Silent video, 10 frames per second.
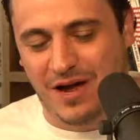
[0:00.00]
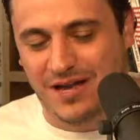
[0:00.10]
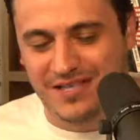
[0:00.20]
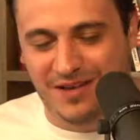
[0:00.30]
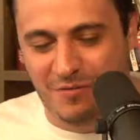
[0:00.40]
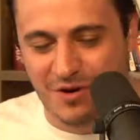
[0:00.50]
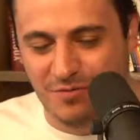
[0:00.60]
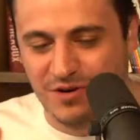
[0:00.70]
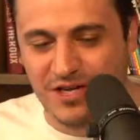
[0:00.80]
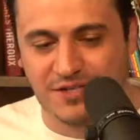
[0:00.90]
así como
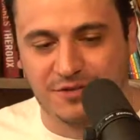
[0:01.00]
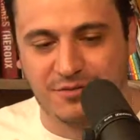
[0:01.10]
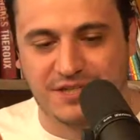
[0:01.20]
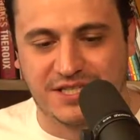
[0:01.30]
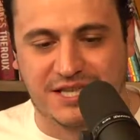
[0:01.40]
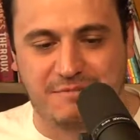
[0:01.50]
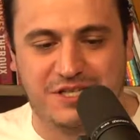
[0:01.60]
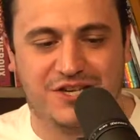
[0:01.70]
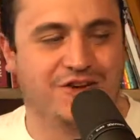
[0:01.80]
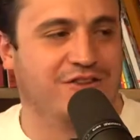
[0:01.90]
en un inicio tuviste esta
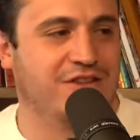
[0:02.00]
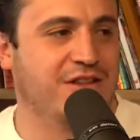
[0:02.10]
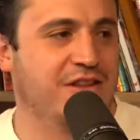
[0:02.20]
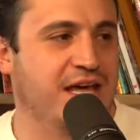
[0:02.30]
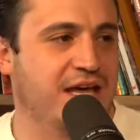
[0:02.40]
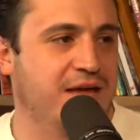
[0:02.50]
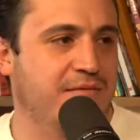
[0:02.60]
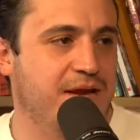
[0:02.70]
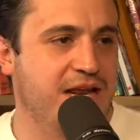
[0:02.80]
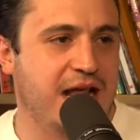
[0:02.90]
misión de
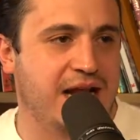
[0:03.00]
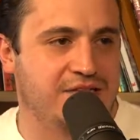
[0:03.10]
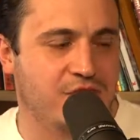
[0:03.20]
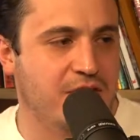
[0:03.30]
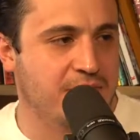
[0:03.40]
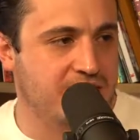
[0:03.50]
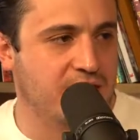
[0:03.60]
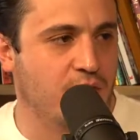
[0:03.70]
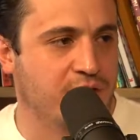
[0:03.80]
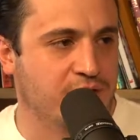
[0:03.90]
venir a la Ciudad de
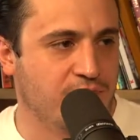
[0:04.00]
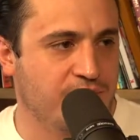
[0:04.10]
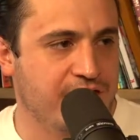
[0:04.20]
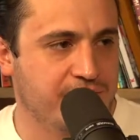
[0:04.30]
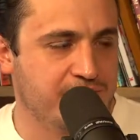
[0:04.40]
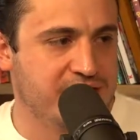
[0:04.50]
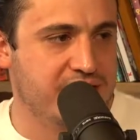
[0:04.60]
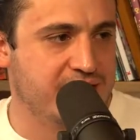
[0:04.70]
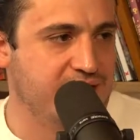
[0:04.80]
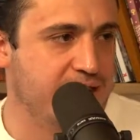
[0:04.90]
México a triunfar y
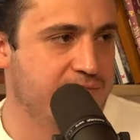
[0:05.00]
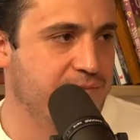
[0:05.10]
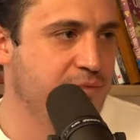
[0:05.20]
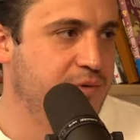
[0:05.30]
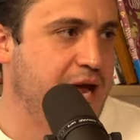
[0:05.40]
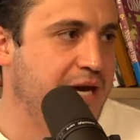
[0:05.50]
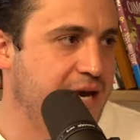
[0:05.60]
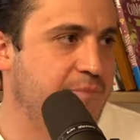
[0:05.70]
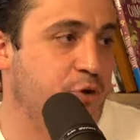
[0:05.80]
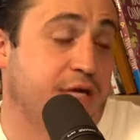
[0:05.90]
empezar a hacer
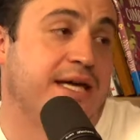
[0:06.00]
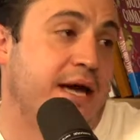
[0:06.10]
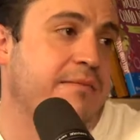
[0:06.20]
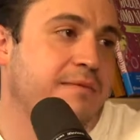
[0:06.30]
carrera, porque aquí